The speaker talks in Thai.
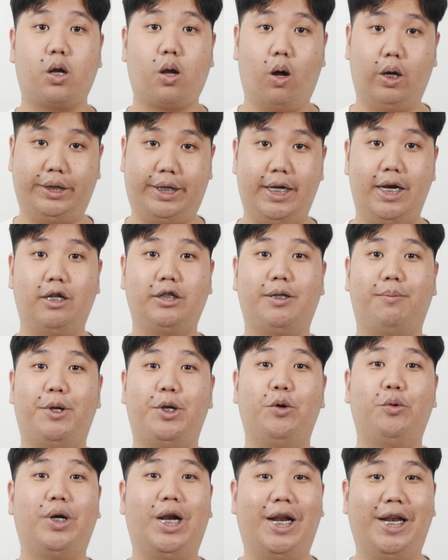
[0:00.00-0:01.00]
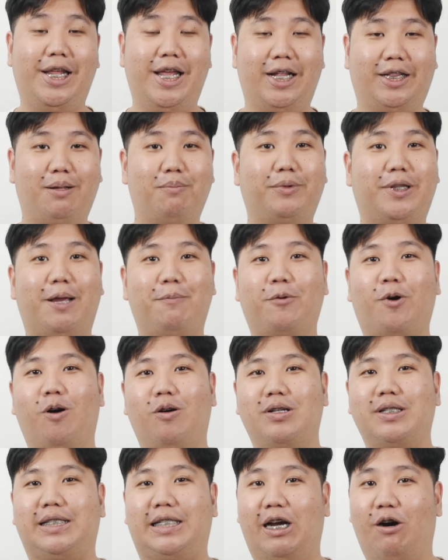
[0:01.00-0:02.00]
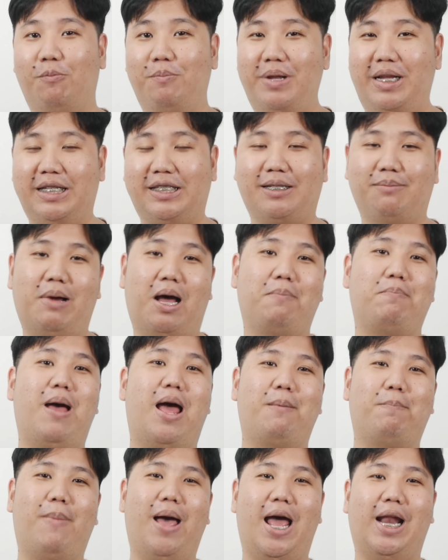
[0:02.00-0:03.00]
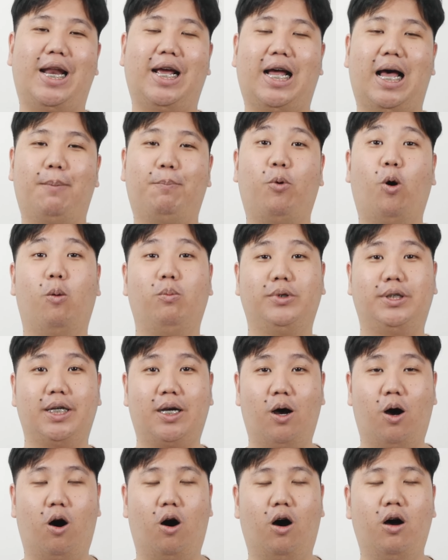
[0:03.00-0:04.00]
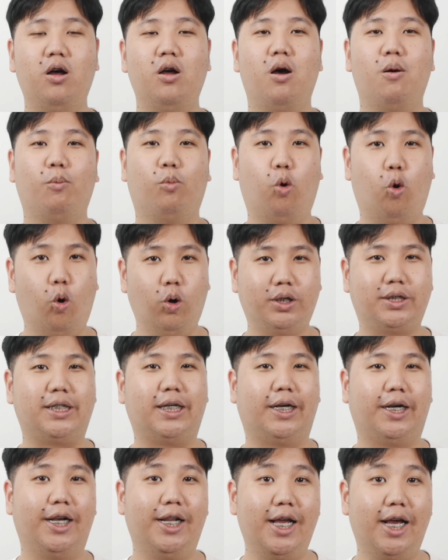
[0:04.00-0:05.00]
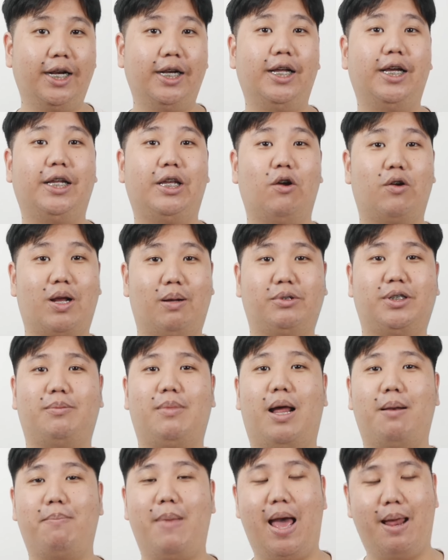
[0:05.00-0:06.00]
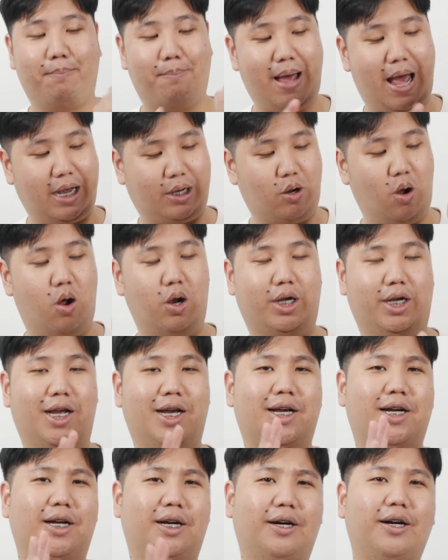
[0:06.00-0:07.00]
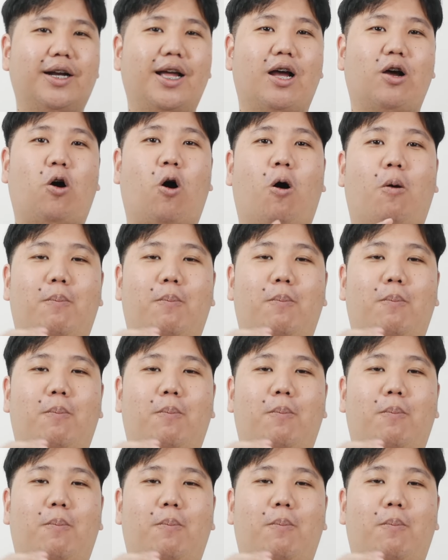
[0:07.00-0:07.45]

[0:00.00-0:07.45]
ก่อนที่เราจะไปดูรายละเอียดเต็มๆของเสี่ยวมี่สมาร์ทแบนด์8นะครับ ผมจะขอพูดถึงเรื่องหนึ่งเกี่ยวกับสมาร์ทแบนด์8ก่อนก็คือเรื่องขอ